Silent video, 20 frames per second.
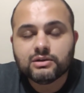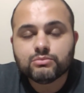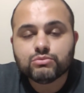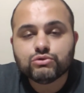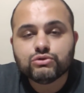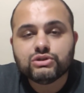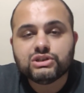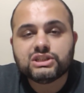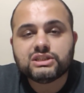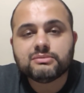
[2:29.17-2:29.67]

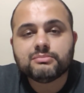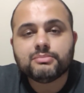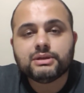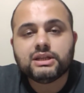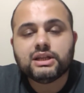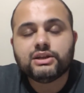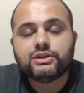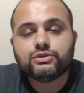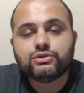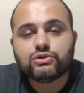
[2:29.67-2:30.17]
Bu işin
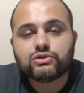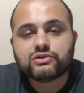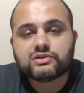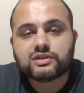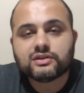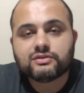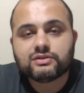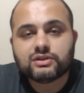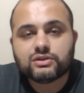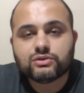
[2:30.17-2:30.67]
bileni yok
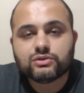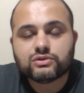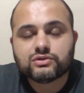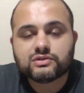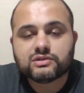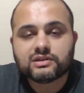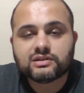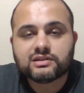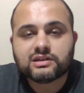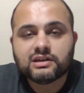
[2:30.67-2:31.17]
sevgili
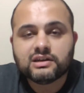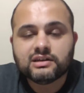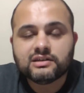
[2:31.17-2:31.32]
dostlar.